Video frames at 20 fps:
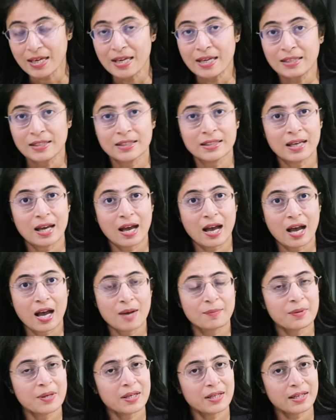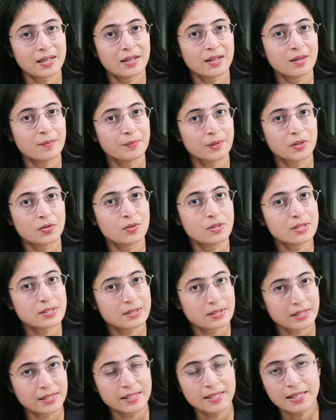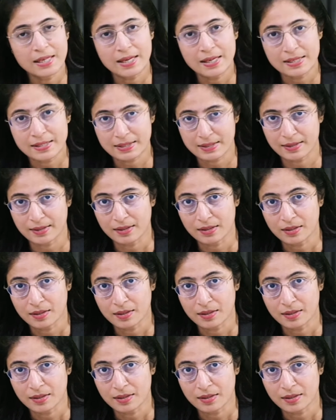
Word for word: कि आपका कहना बिल्कुल सही है सर